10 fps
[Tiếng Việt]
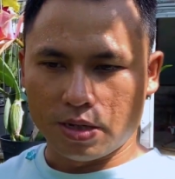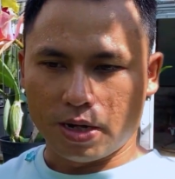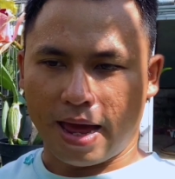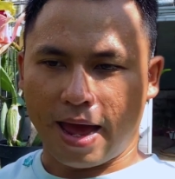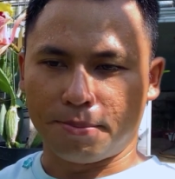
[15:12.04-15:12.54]

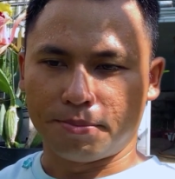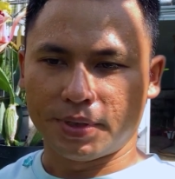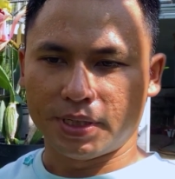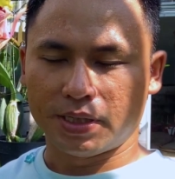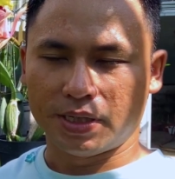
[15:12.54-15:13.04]

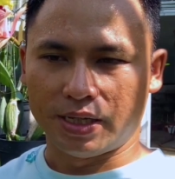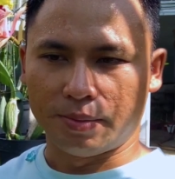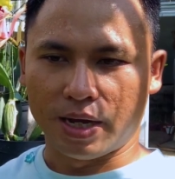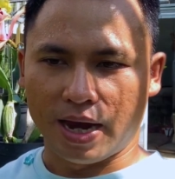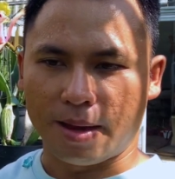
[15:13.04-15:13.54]
làm thì
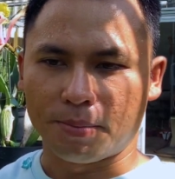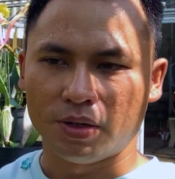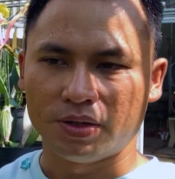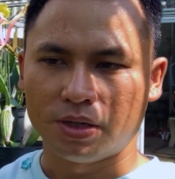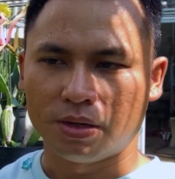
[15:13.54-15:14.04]
mình làm
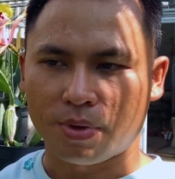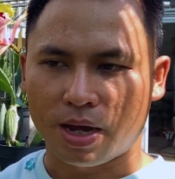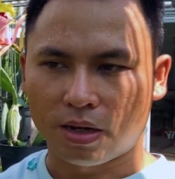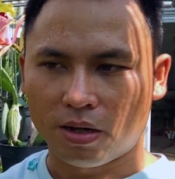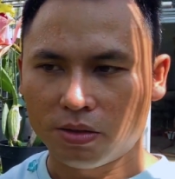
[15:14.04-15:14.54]
thôi, nhưng
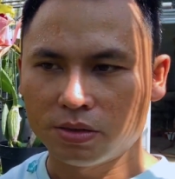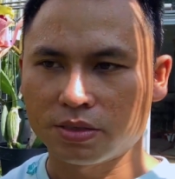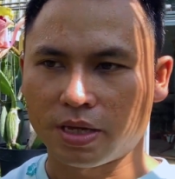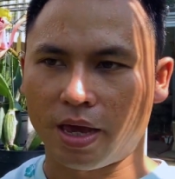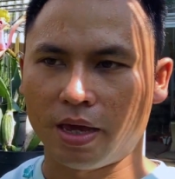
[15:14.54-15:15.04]
mà nó
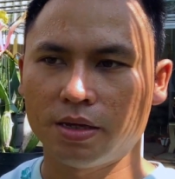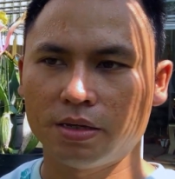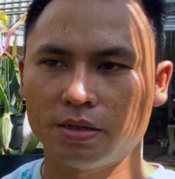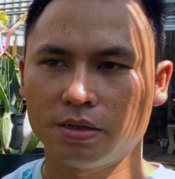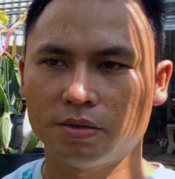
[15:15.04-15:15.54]
sẽ
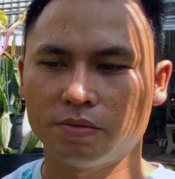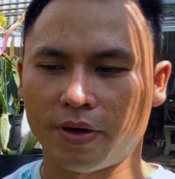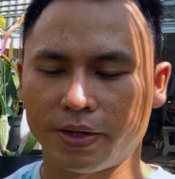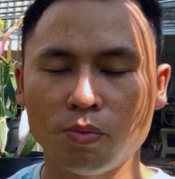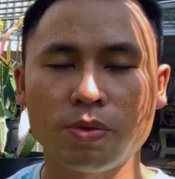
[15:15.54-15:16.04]

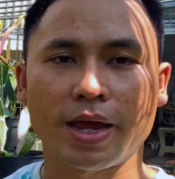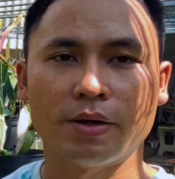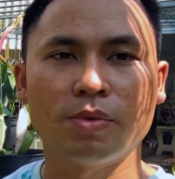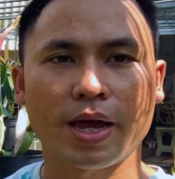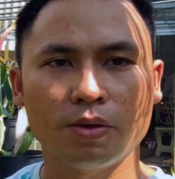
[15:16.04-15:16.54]
phải đúng ngày
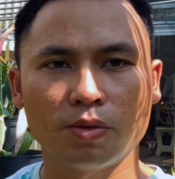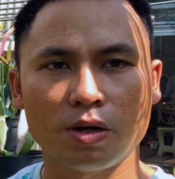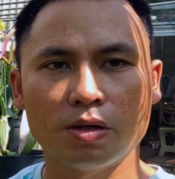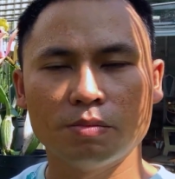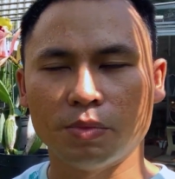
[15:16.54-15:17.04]
đúng tháng của
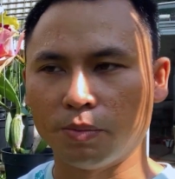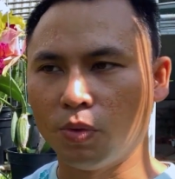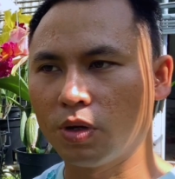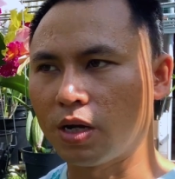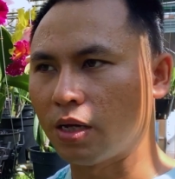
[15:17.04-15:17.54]
nó. Mình
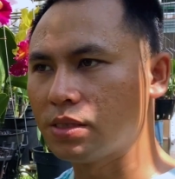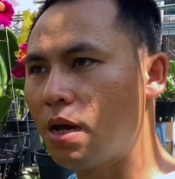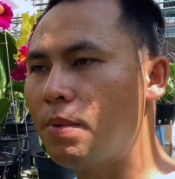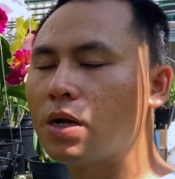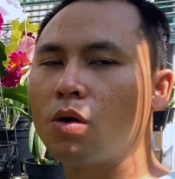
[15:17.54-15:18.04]
muốn nó nở
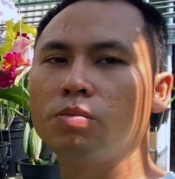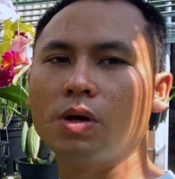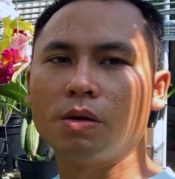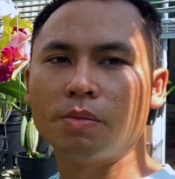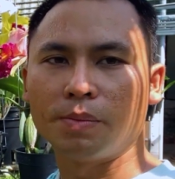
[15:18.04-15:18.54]
sớm hơn cũng không
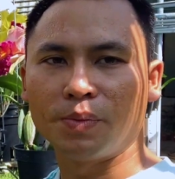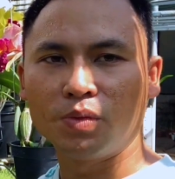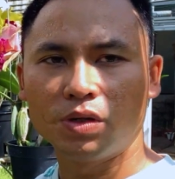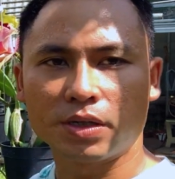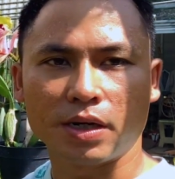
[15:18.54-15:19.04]
được, mà
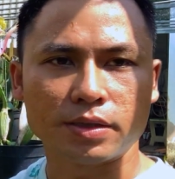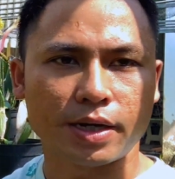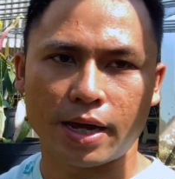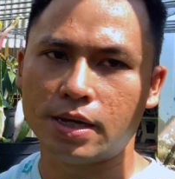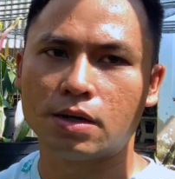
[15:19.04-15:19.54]
muốn nó nở
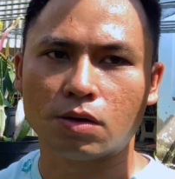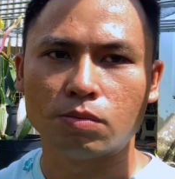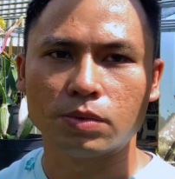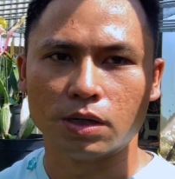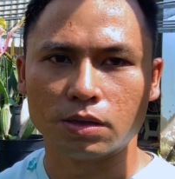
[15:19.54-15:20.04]
trễ hơn cũng
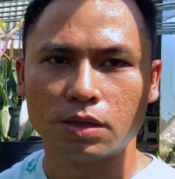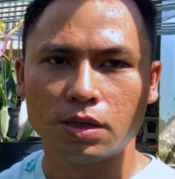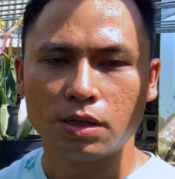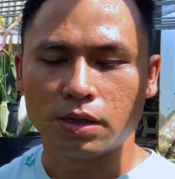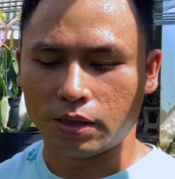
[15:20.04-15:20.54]
không được,
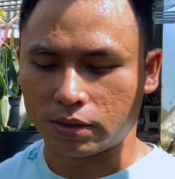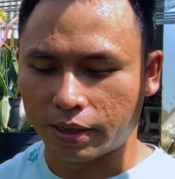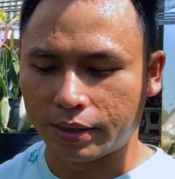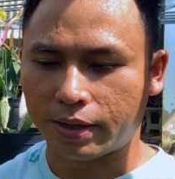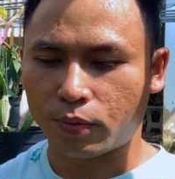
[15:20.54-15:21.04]
thì
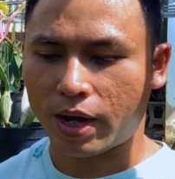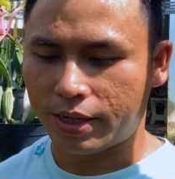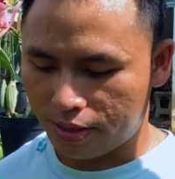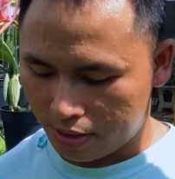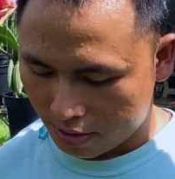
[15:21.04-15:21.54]
tùy theo
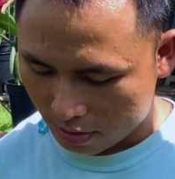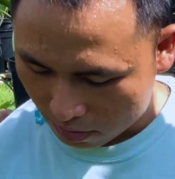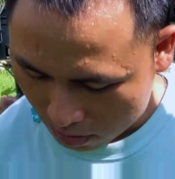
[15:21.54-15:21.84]
cây, nó